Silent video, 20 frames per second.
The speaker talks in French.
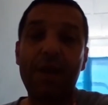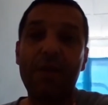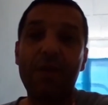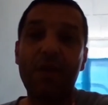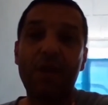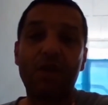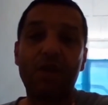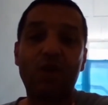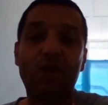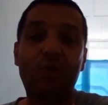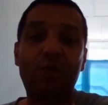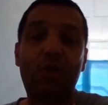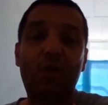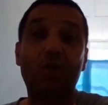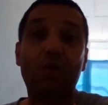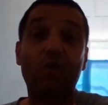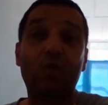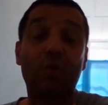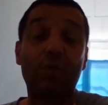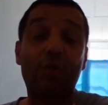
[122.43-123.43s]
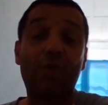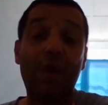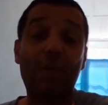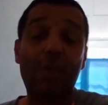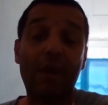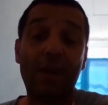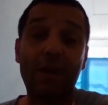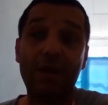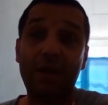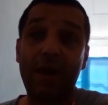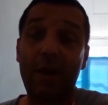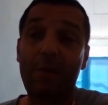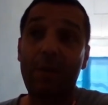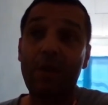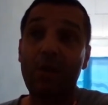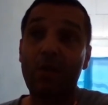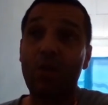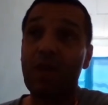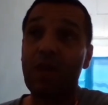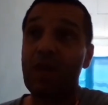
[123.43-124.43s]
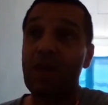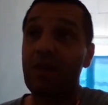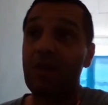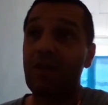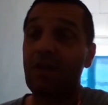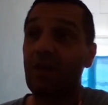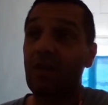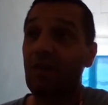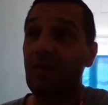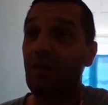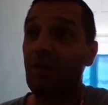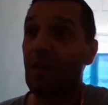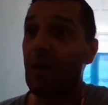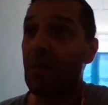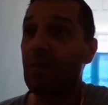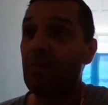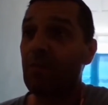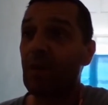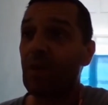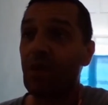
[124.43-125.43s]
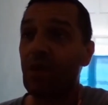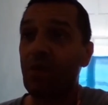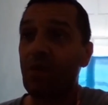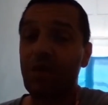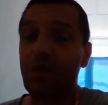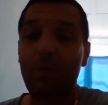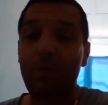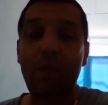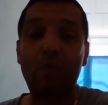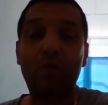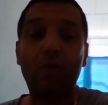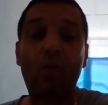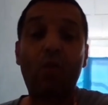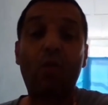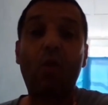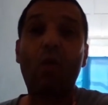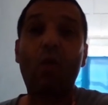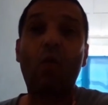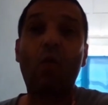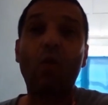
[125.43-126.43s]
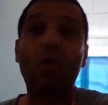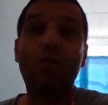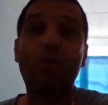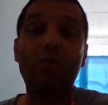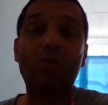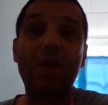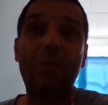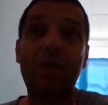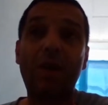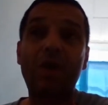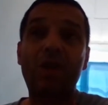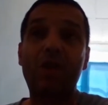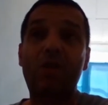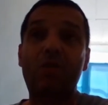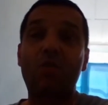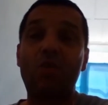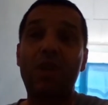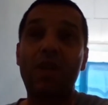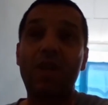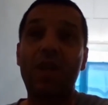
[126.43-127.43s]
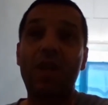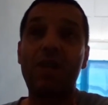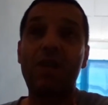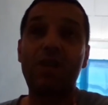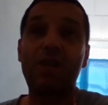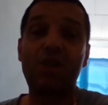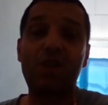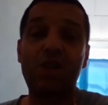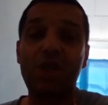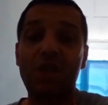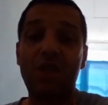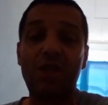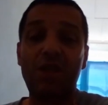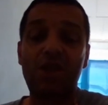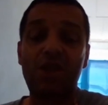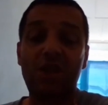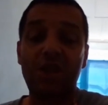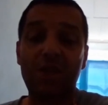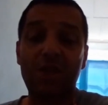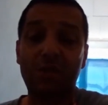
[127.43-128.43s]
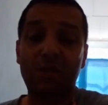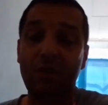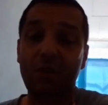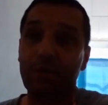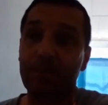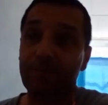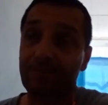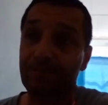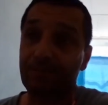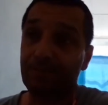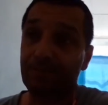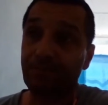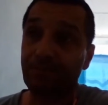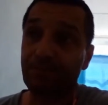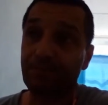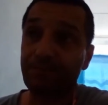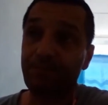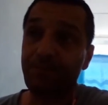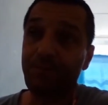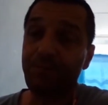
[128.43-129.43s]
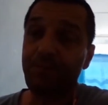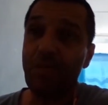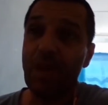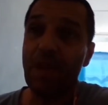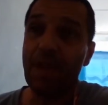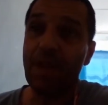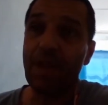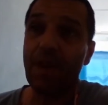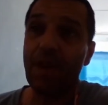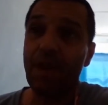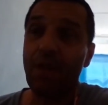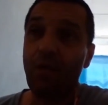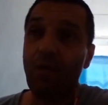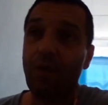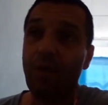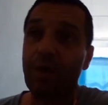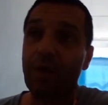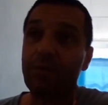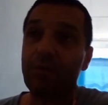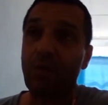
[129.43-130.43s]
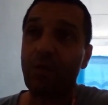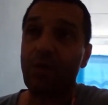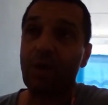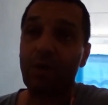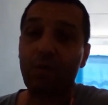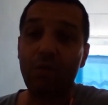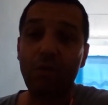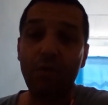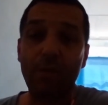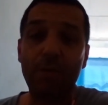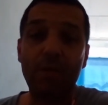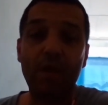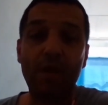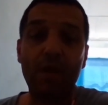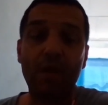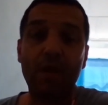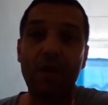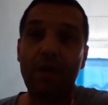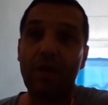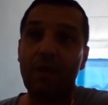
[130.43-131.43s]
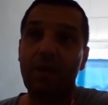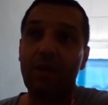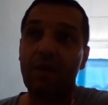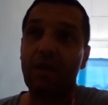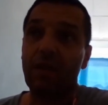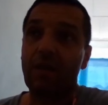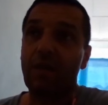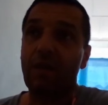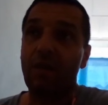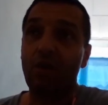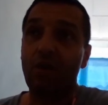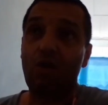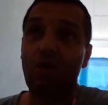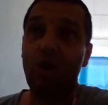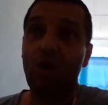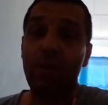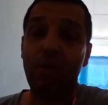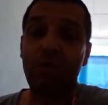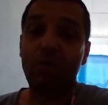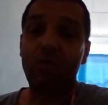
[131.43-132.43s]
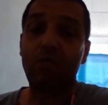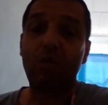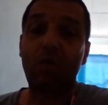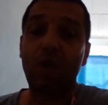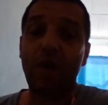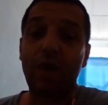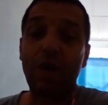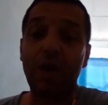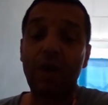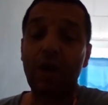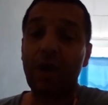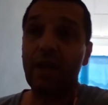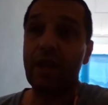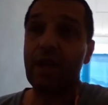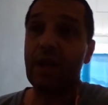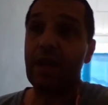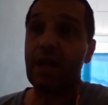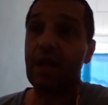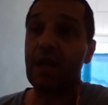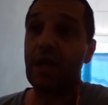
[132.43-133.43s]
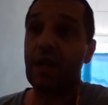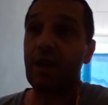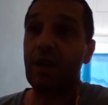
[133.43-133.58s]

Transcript: J'espère que tout le monde va bien. A priori, on n'a pas eu de gros gros soucis particuliers ni chez les uns ni chez les autres. On a survécu. le club est toujours là et